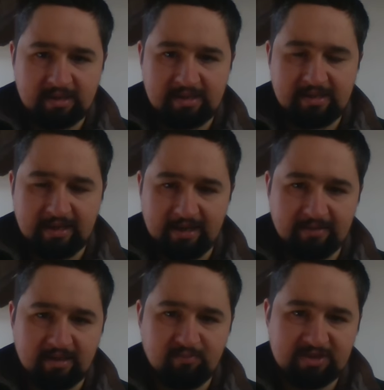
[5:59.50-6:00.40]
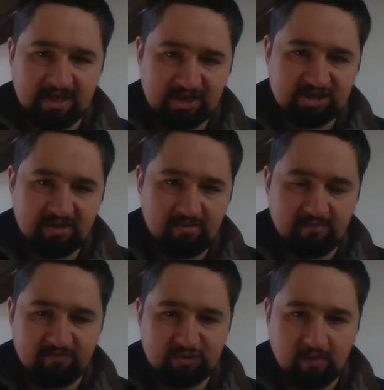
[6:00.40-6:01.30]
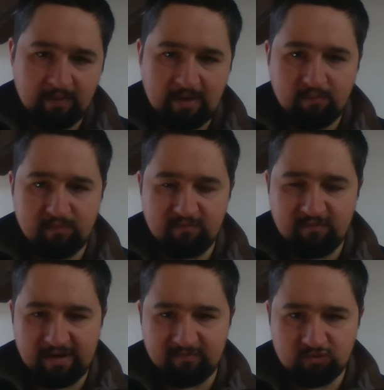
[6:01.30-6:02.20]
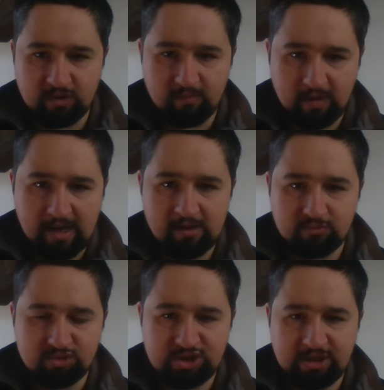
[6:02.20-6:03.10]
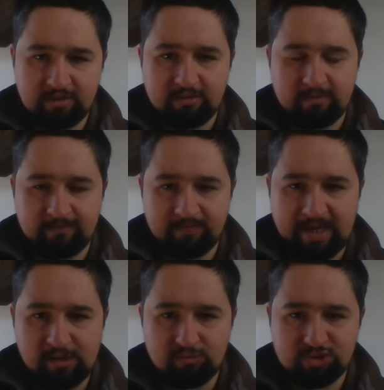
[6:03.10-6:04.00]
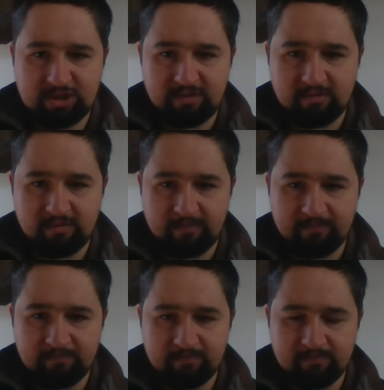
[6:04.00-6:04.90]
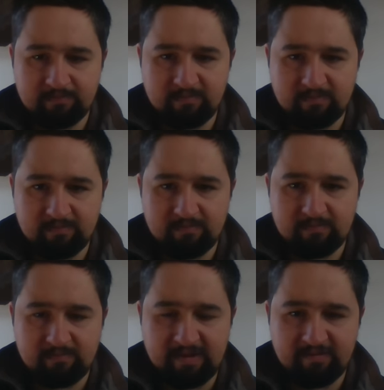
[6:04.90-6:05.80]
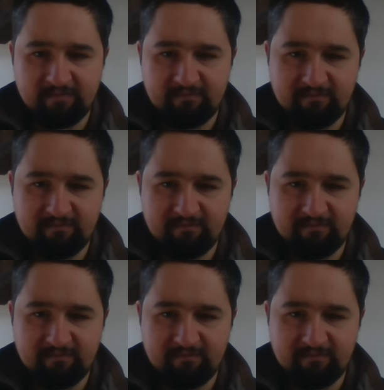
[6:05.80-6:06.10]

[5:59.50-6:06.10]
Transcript: qui, qui puissent racheter euh, vos emprunts pour pouvoir éventuellement allonger, euh, euh, bah,